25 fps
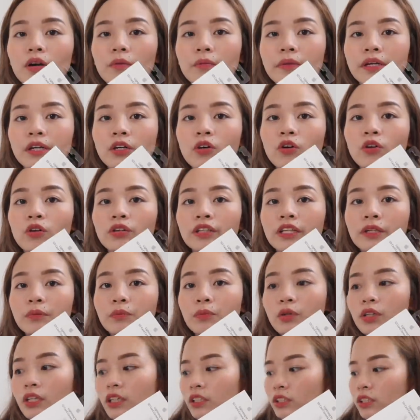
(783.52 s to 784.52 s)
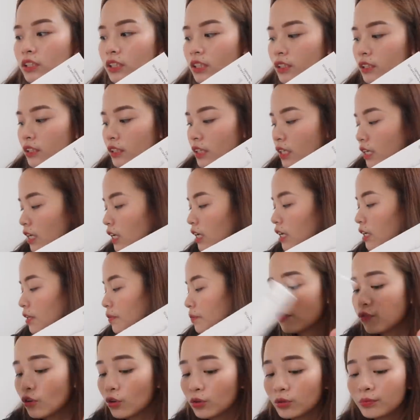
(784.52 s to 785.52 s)
kami. Kukonek mo lang siya sa
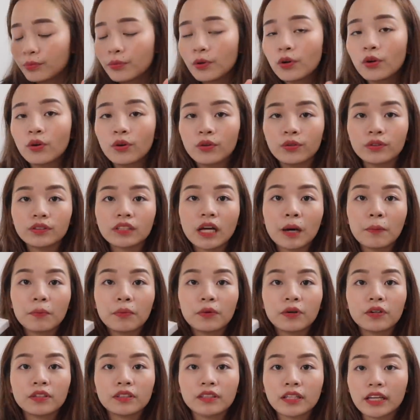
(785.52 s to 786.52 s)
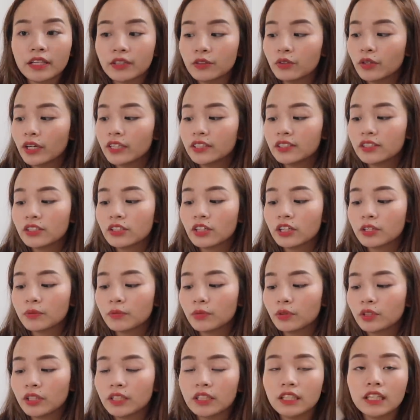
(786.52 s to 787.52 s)
phone mo, tapos, and yung SD card
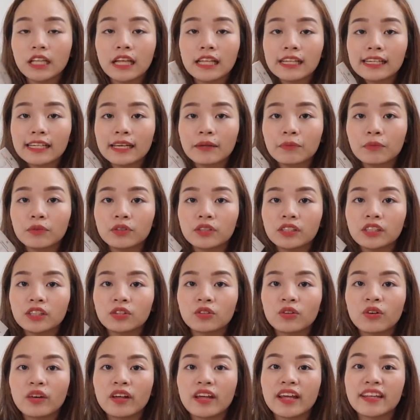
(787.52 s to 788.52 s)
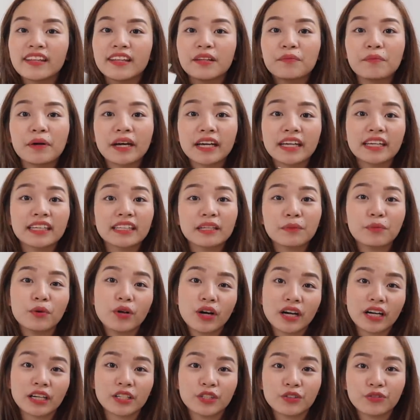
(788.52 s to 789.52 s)
mo din, lalagay mo dito, and then makikita mo
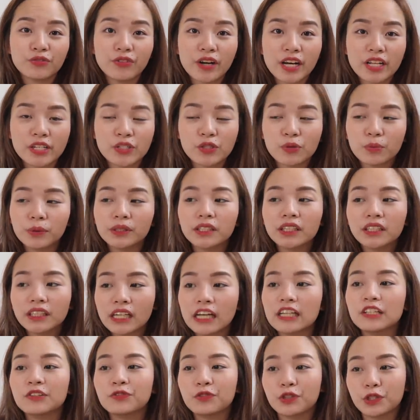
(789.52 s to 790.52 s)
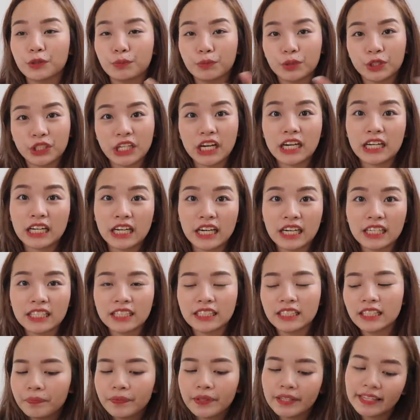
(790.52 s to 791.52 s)
agad yung file. So, matatransfer mo siya agad.
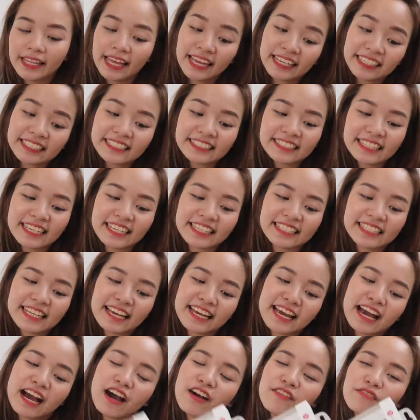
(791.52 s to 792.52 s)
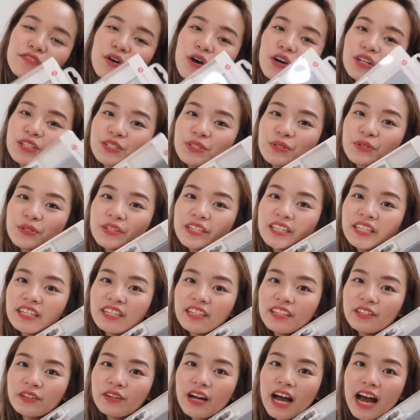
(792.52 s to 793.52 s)
Next is I have also
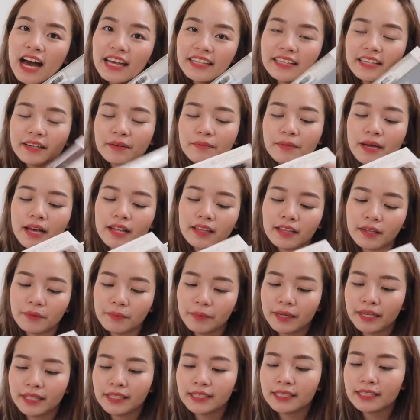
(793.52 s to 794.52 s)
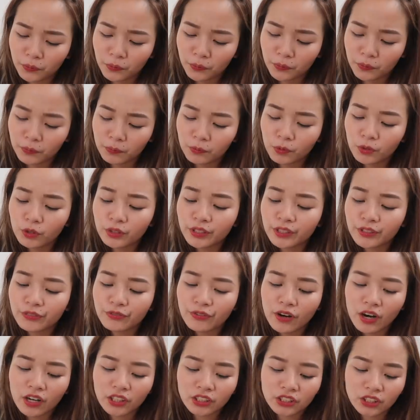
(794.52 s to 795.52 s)
here yung Adam Elemento
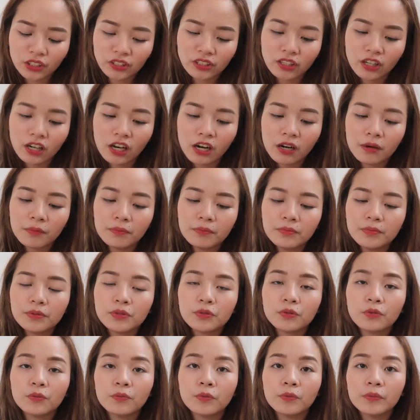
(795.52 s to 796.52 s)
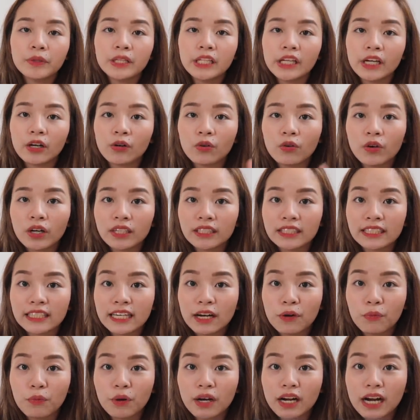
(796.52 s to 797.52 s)
multifunction hub. So, bumili ako kasi
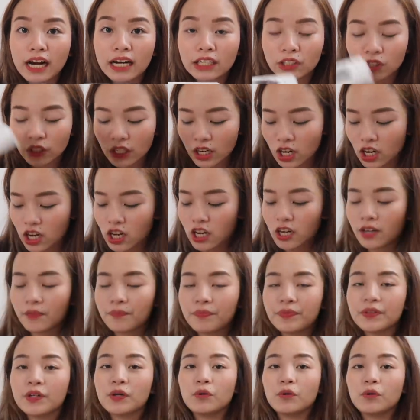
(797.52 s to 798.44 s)
nga wala siyang